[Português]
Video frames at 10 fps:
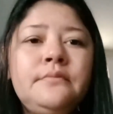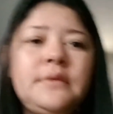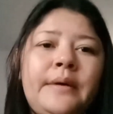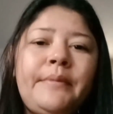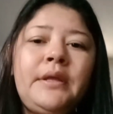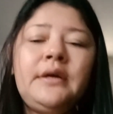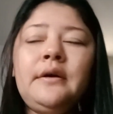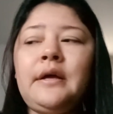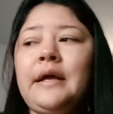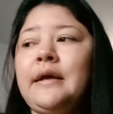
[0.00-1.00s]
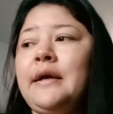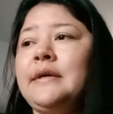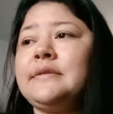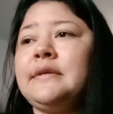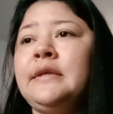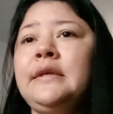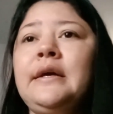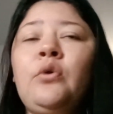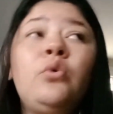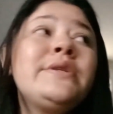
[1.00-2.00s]
da manhã, a casa aqui,
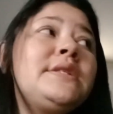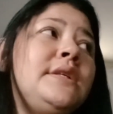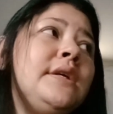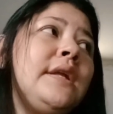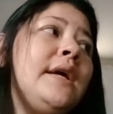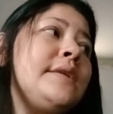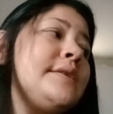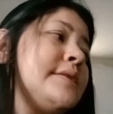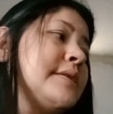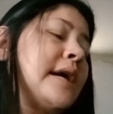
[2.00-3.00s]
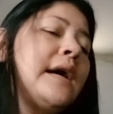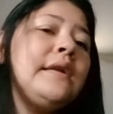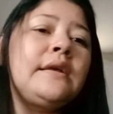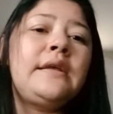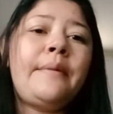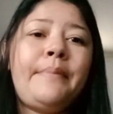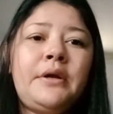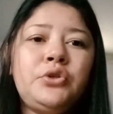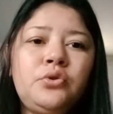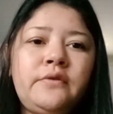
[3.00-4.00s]
a cozinha, né? Essa sala aqui, a
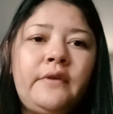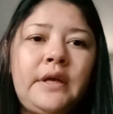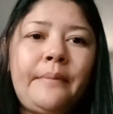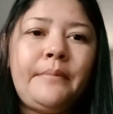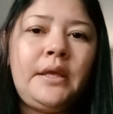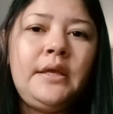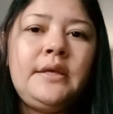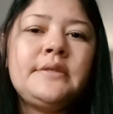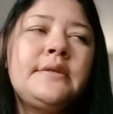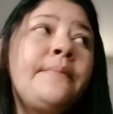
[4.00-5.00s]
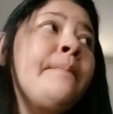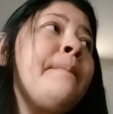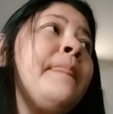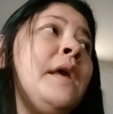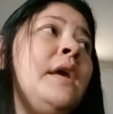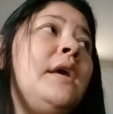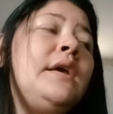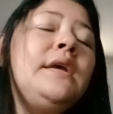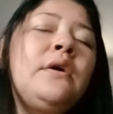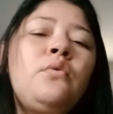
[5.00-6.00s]
parte onde fica a mesa
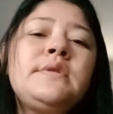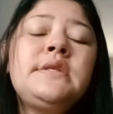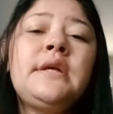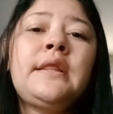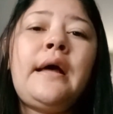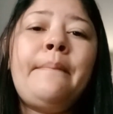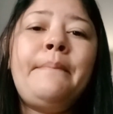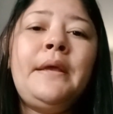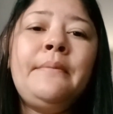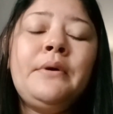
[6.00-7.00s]
e a cozinha tá bem